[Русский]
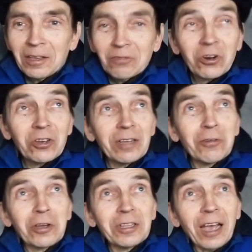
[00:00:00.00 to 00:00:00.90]
«Ворона,
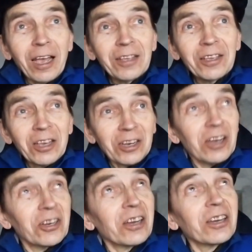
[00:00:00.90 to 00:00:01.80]
ворона,
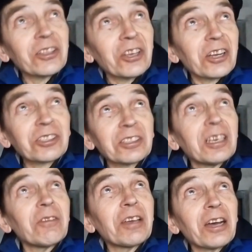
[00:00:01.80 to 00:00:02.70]
ах, какая ты
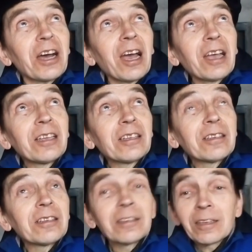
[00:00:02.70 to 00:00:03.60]
красивая!»
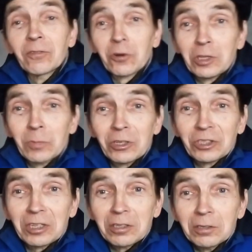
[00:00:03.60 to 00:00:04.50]
Ворона
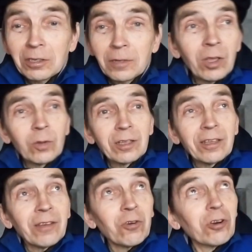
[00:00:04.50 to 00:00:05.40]
молчит.
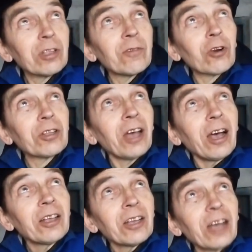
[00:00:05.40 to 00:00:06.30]
«Ворона, ворона,
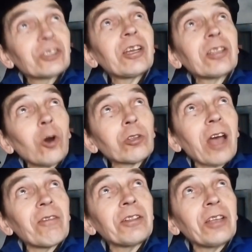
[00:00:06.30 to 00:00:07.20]
а сыр-то
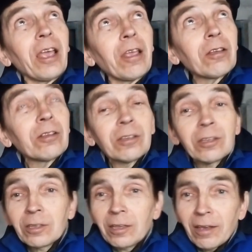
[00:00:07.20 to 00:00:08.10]
отравленный!»
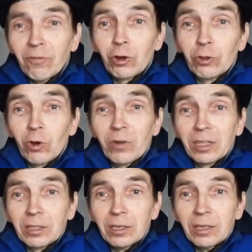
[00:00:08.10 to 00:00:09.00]
Ворона
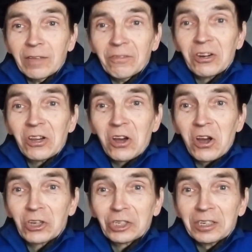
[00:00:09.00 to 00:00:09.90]
говорит. «Врешь!»